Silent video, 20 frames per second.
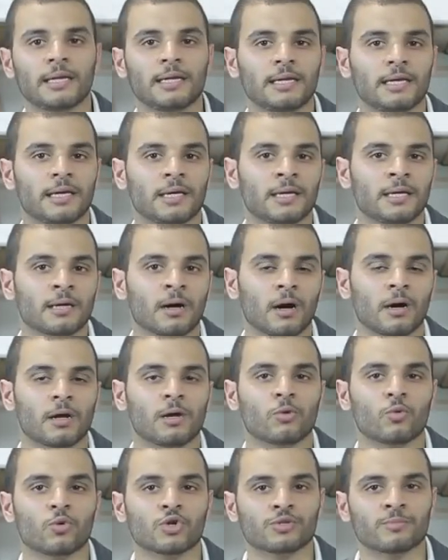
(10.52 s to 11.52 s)
اللي هي
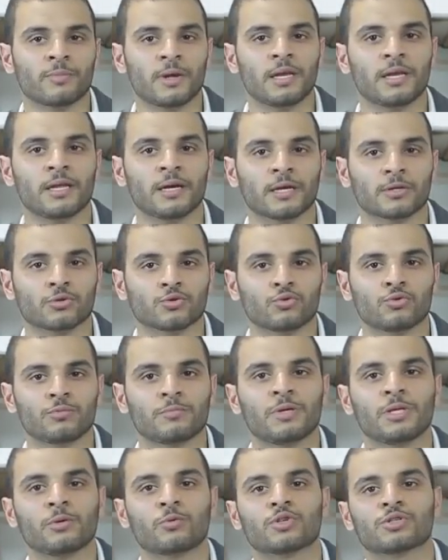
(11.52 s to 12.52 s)
الوجبه اللي
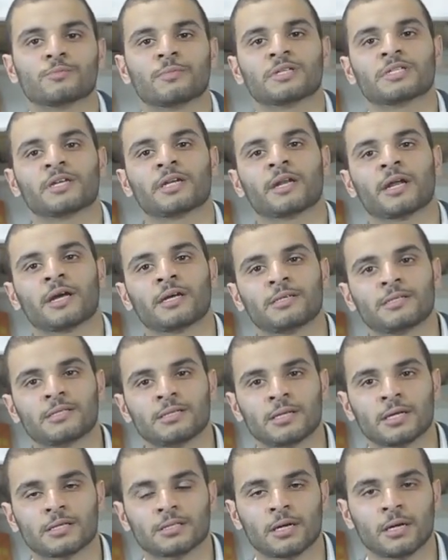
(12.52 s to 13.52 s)
كتكون بين وجبتين
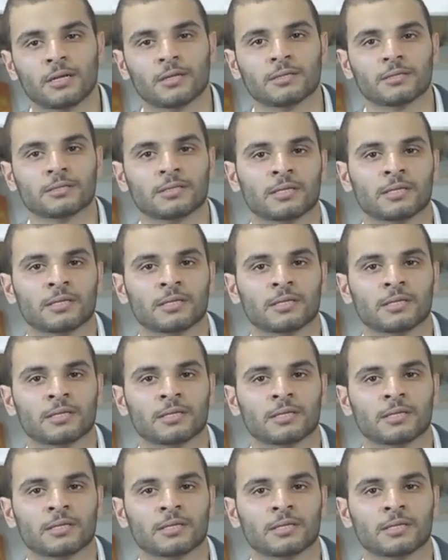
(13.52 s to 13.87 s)
رئيسيتين